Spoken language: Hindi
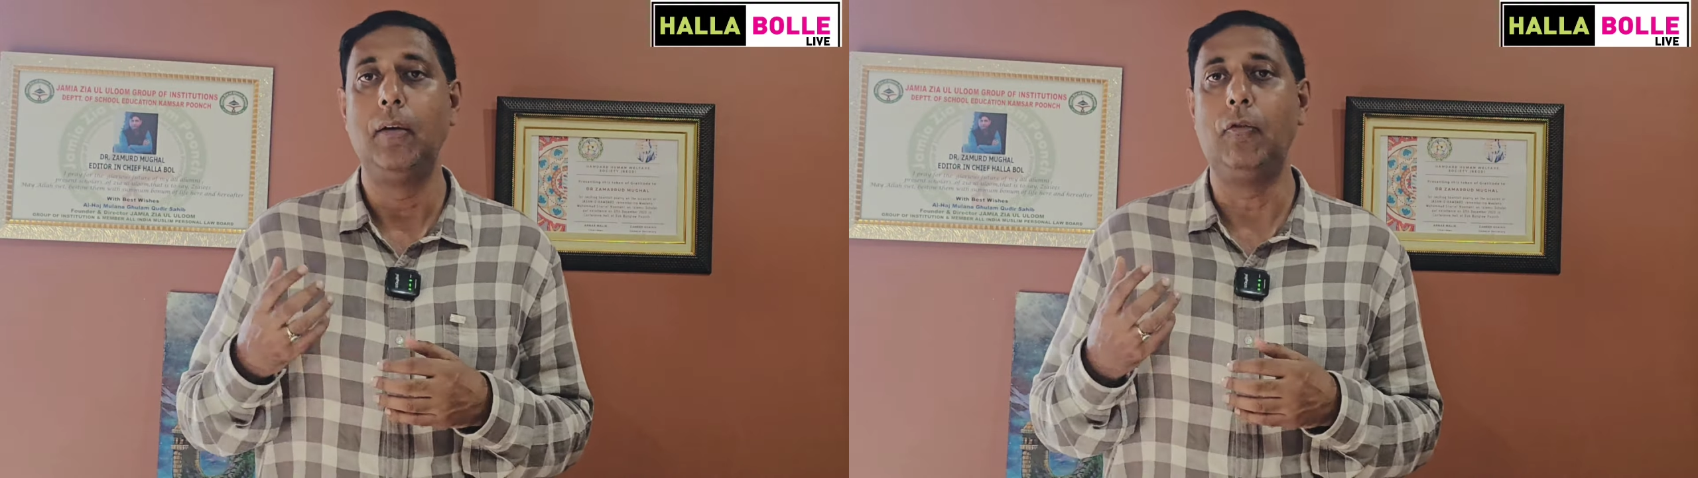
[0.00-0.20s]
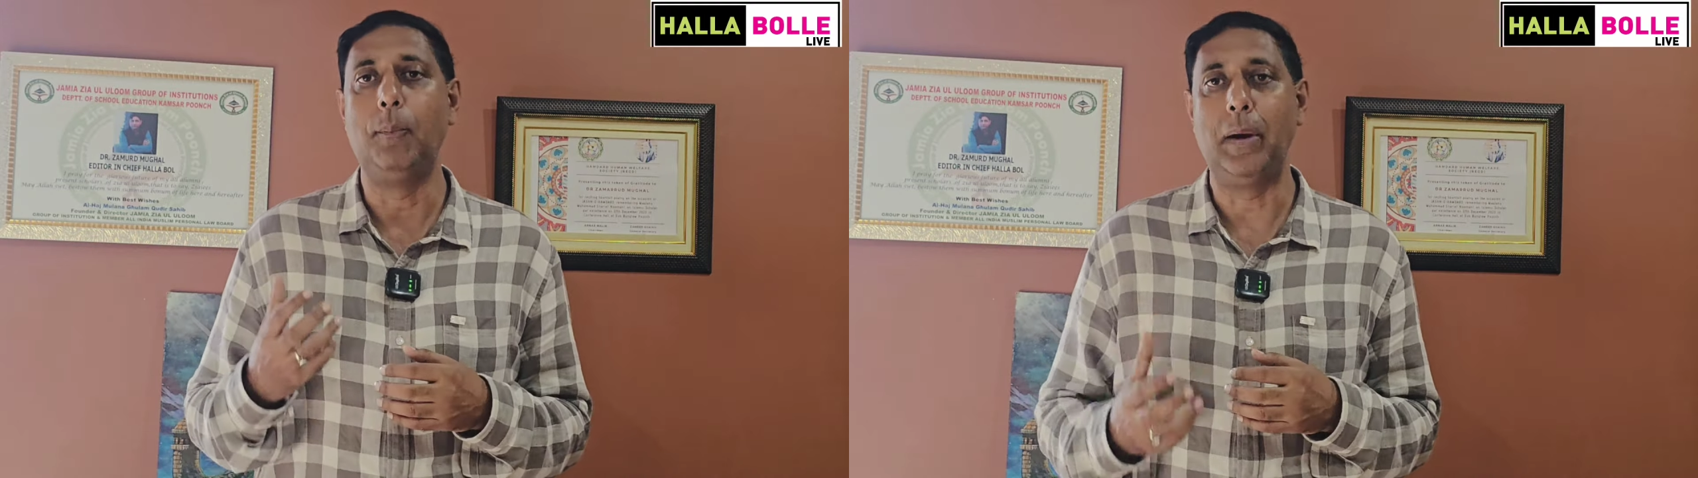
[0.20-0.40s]

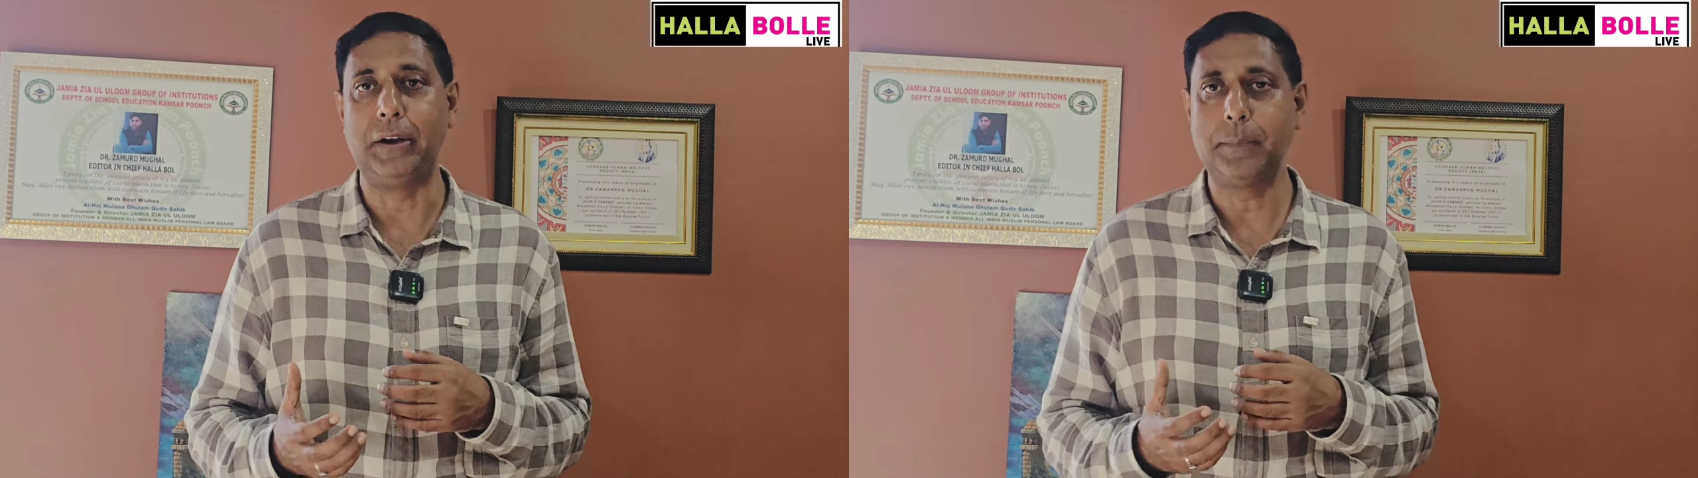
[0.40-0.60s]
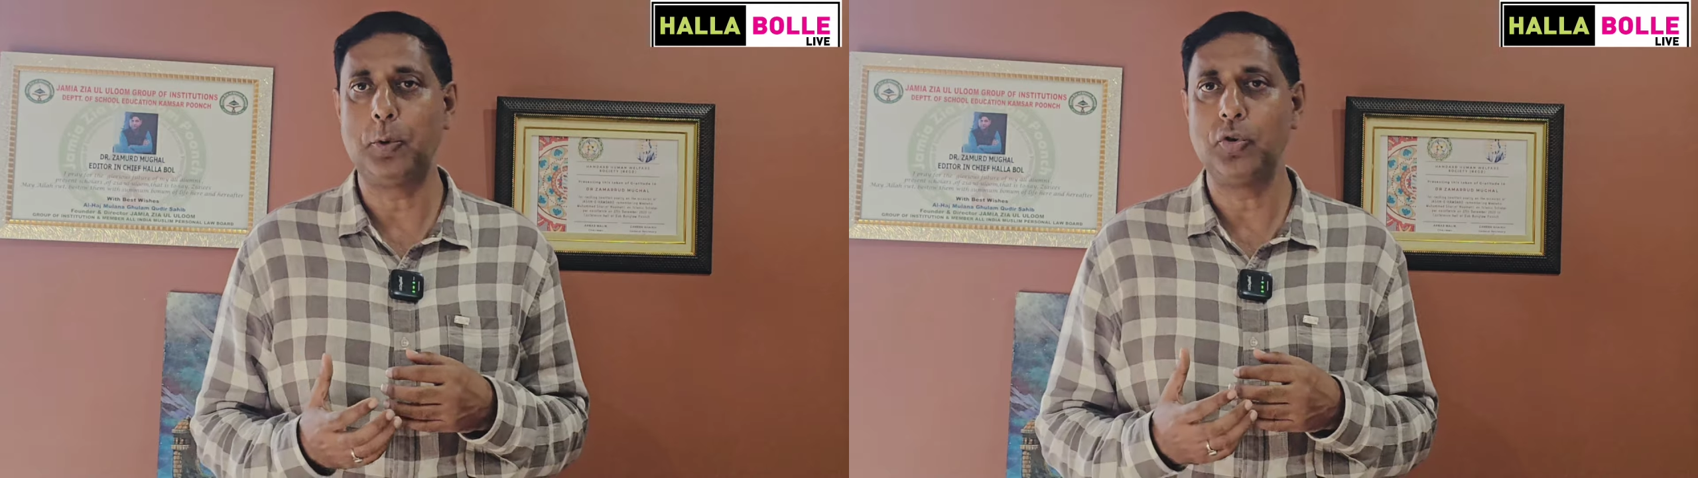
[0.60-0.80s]
वो
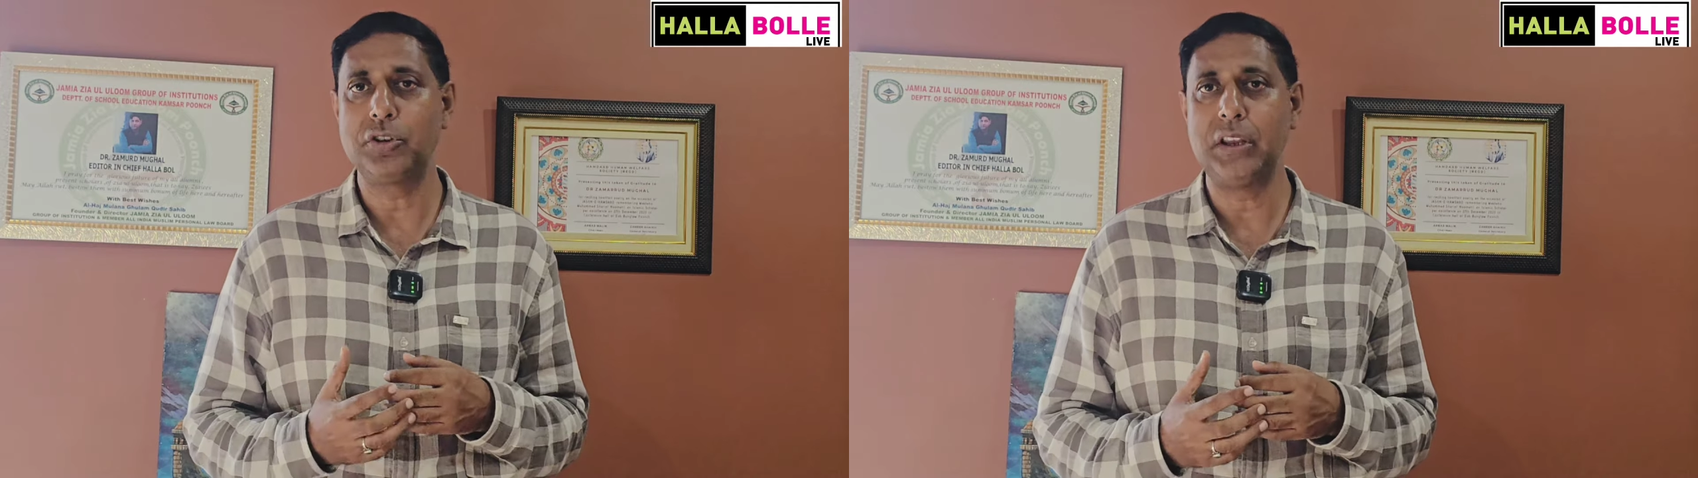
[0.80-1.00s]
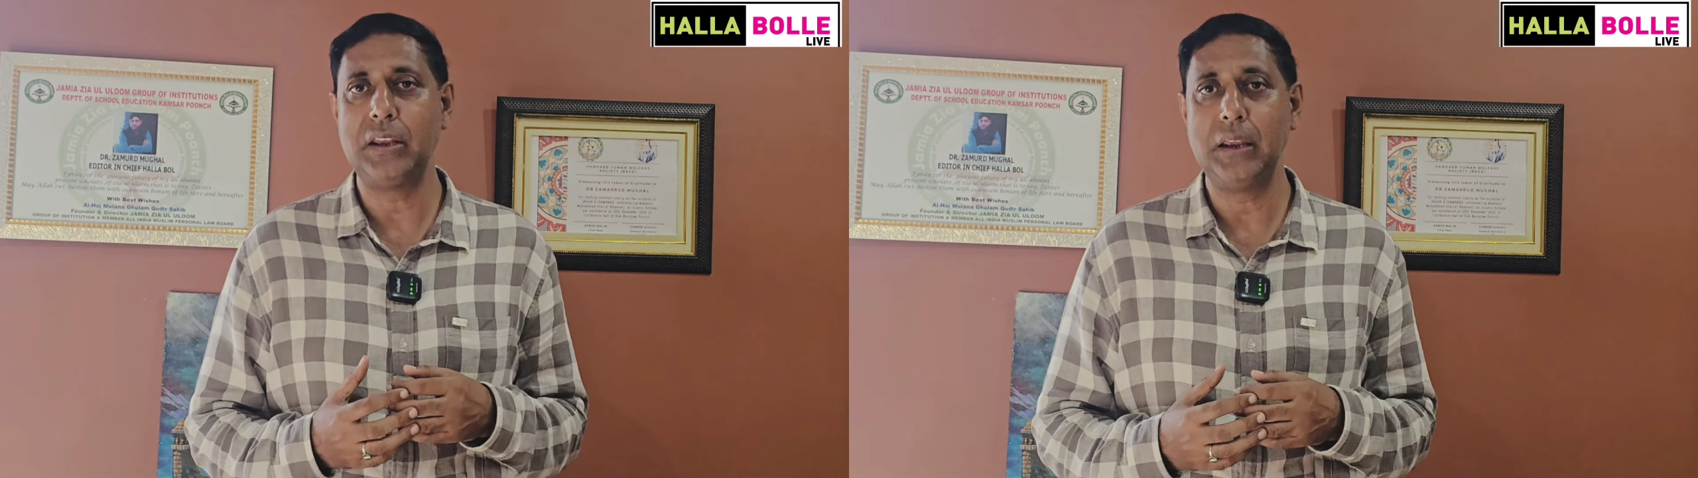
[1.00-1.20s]
मेंढर
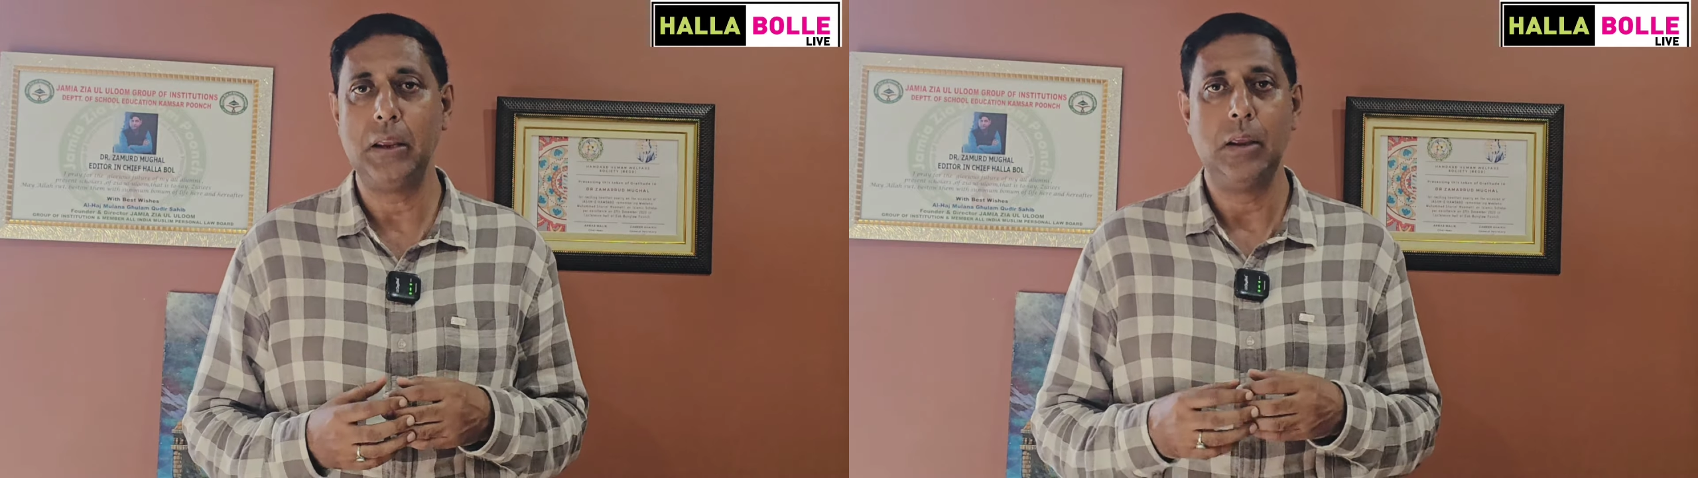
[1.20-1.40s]
पहुंचते हैं